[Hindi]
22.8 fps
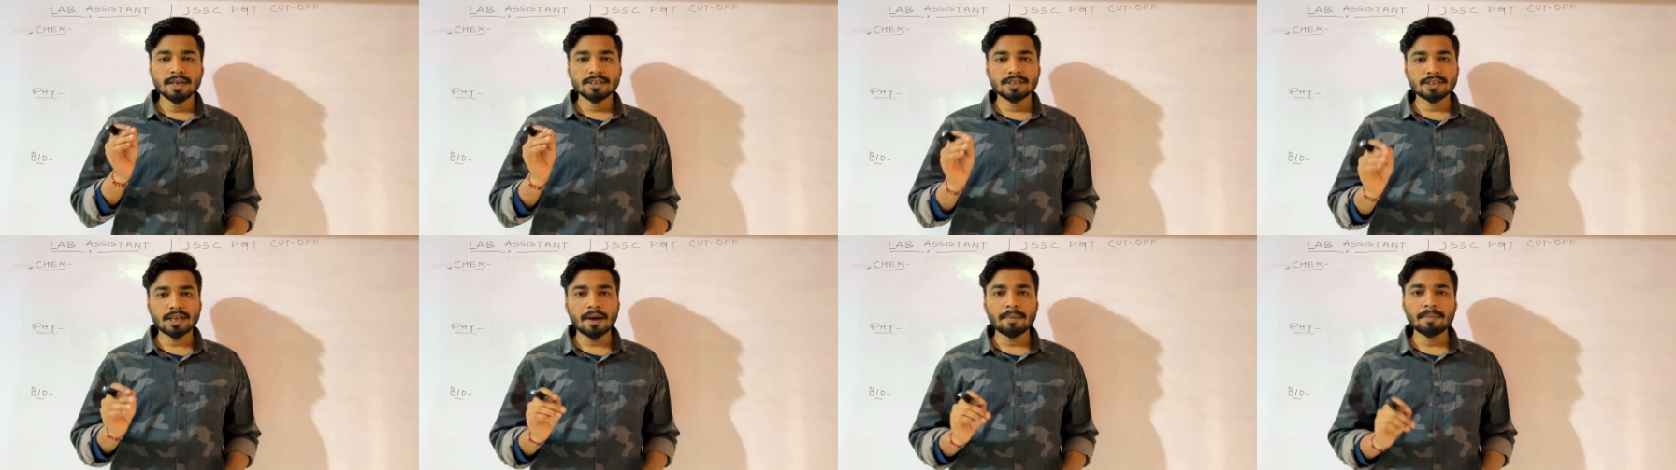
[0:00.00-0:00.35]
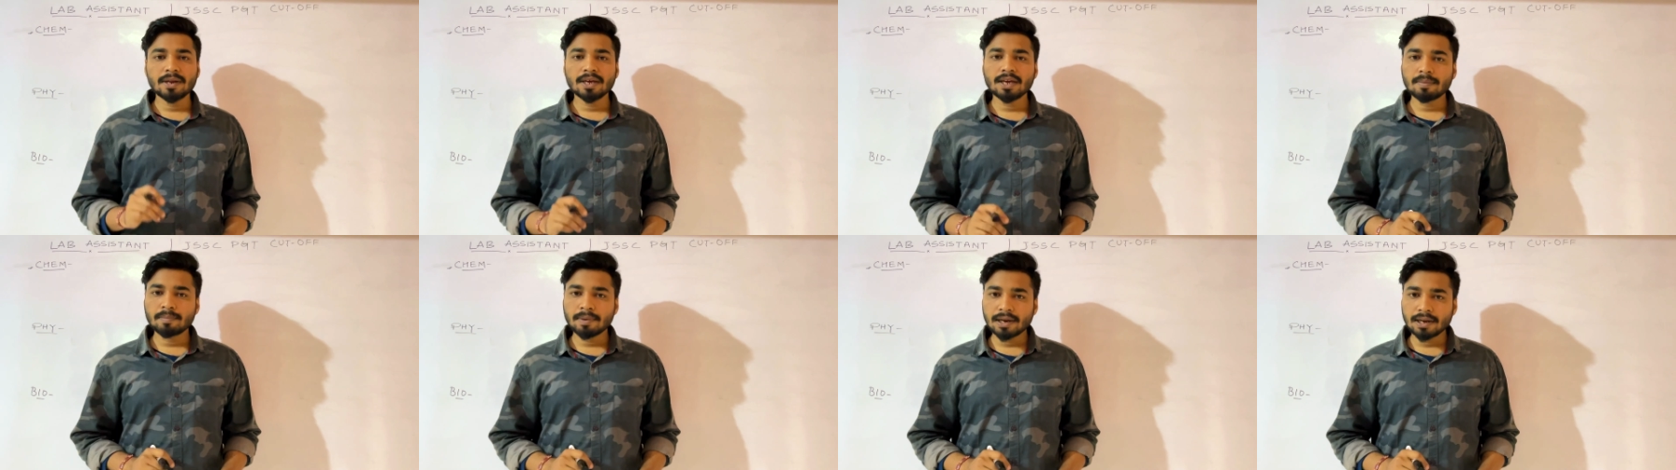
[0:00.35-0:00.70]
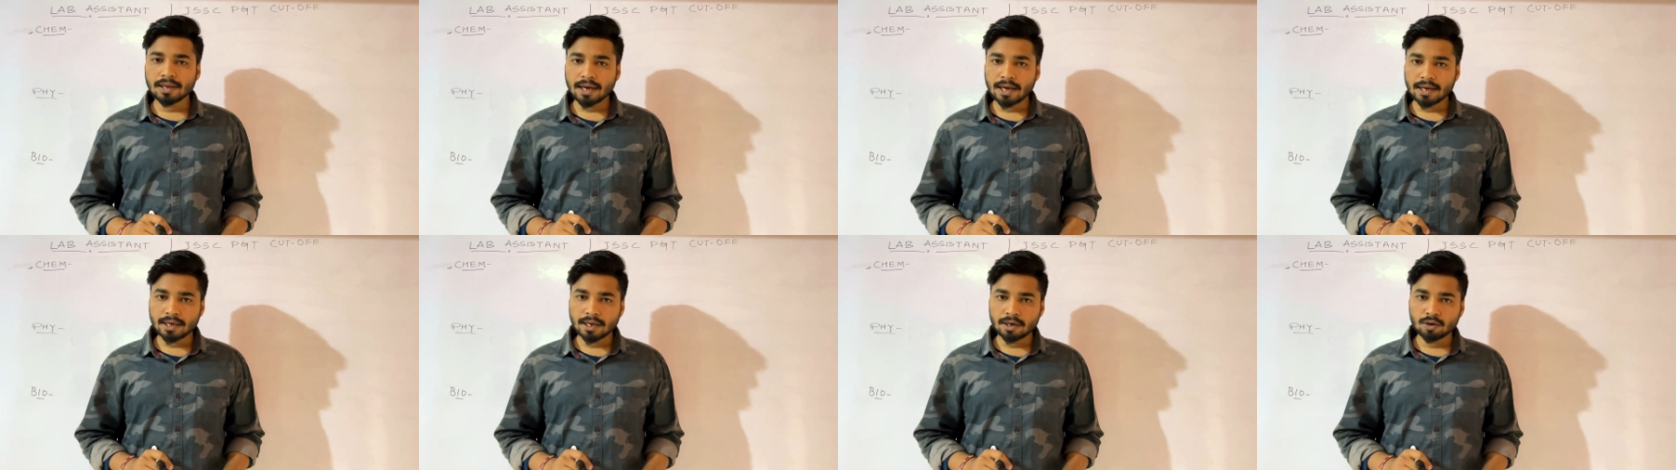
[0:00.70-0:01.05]
सामने के बेल
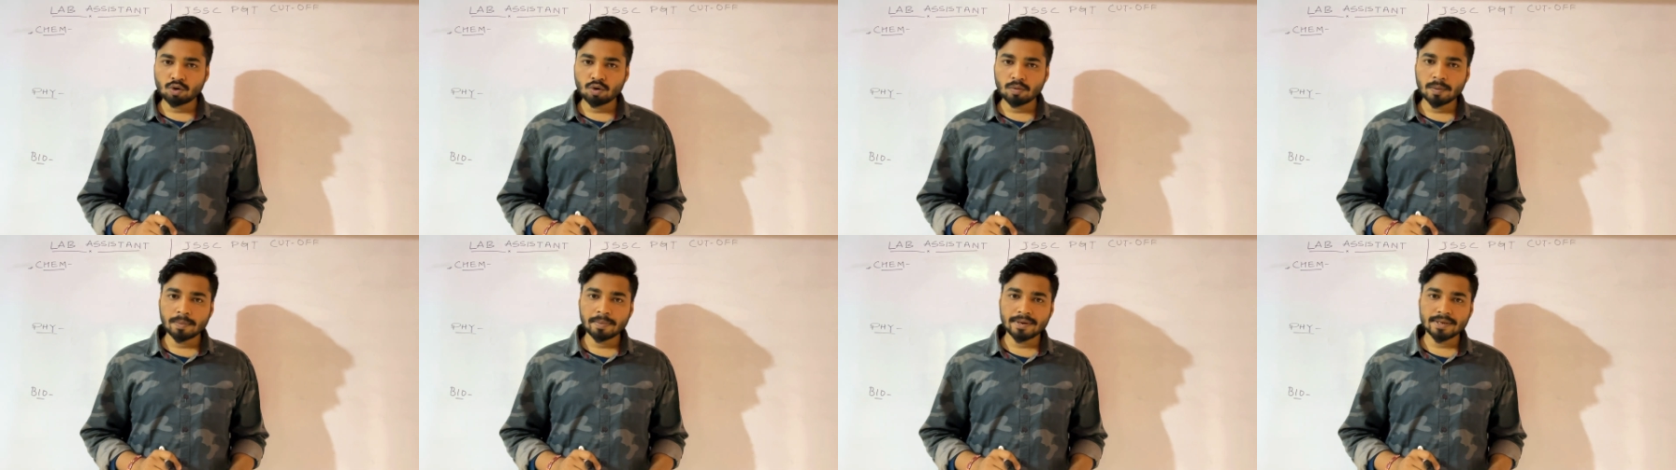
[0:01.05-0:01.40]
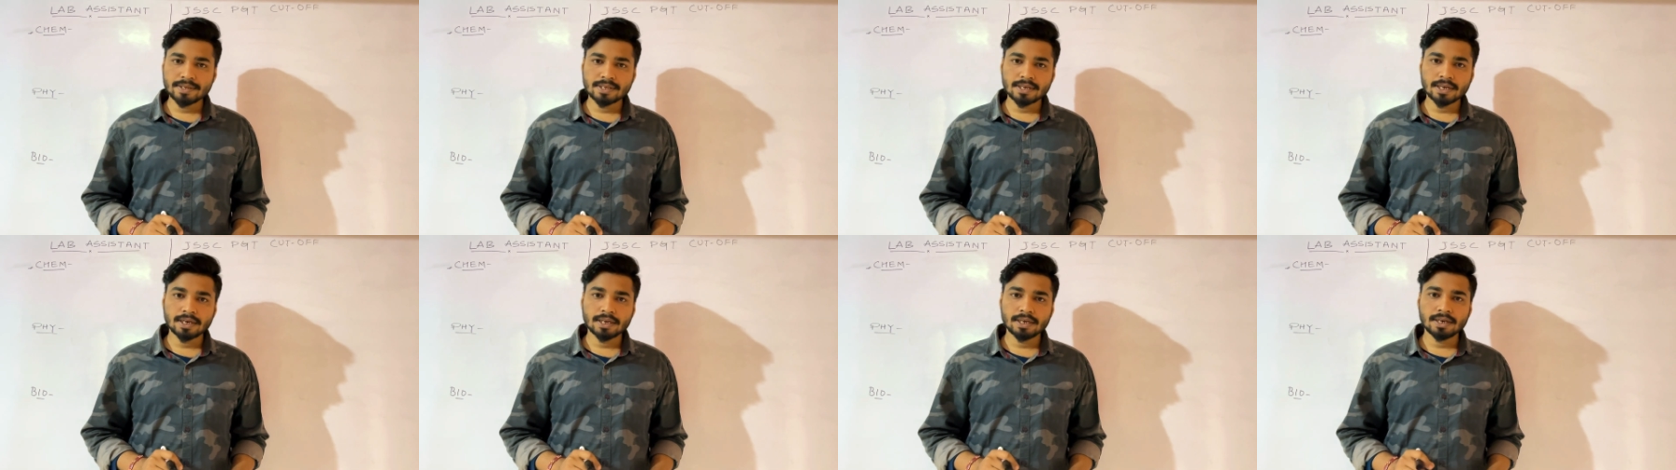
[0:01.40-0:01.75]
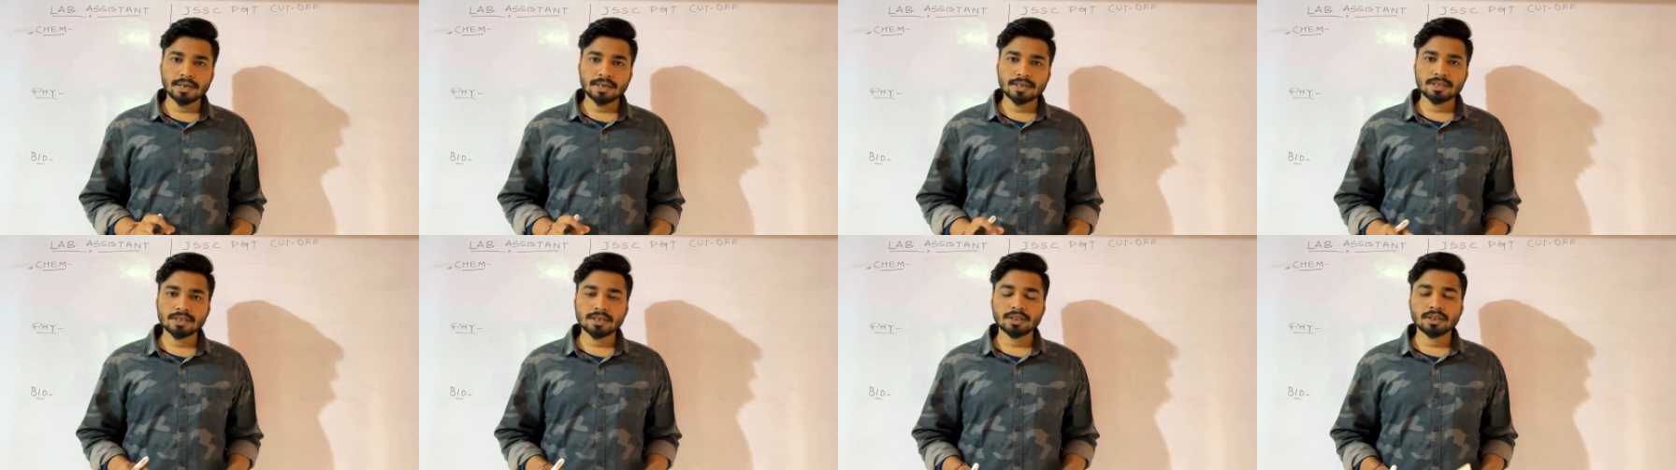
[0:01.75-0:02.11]
के आइकन को भी प्रेस करके
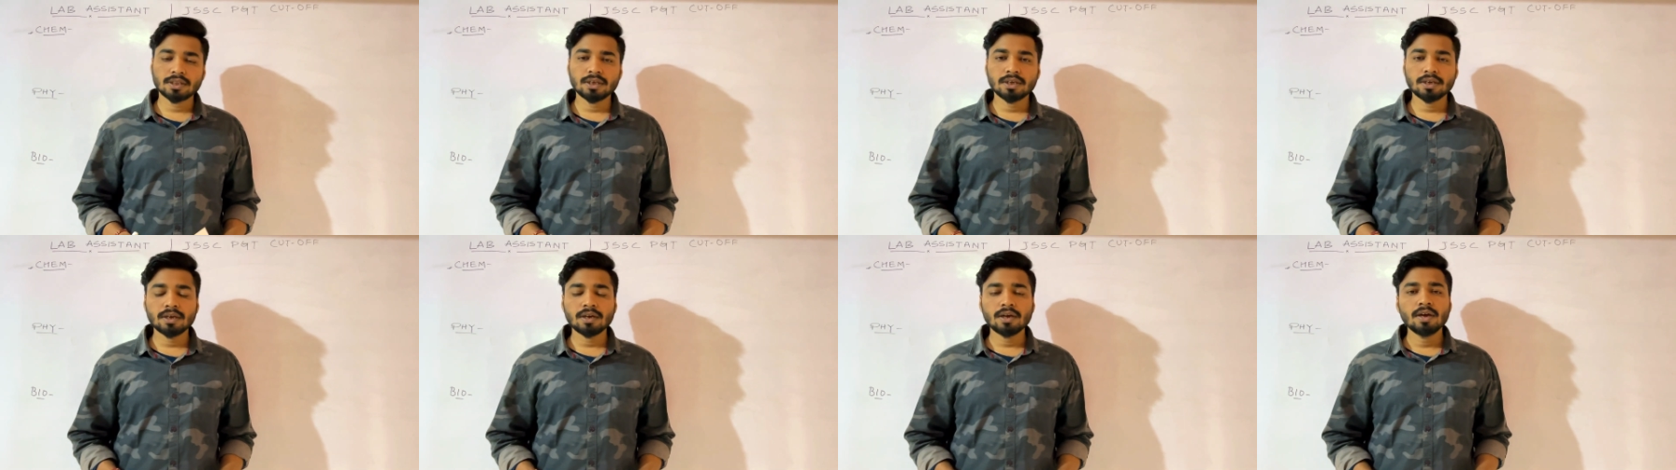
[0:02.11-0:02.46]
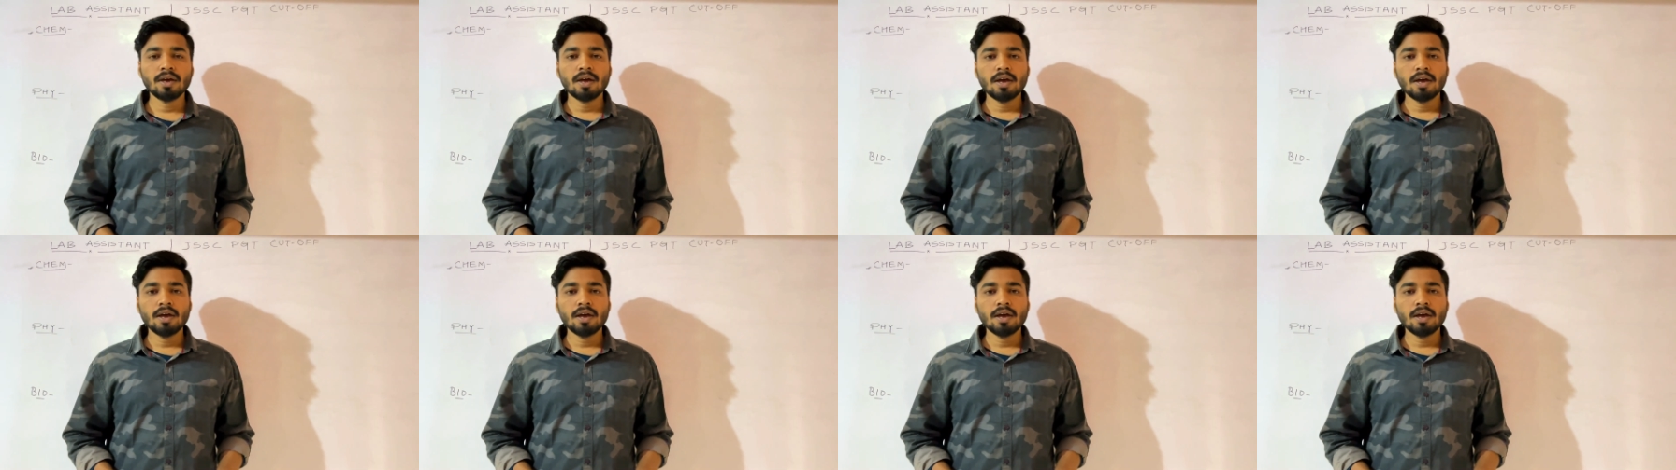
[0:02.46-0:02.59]
रख सकते हैं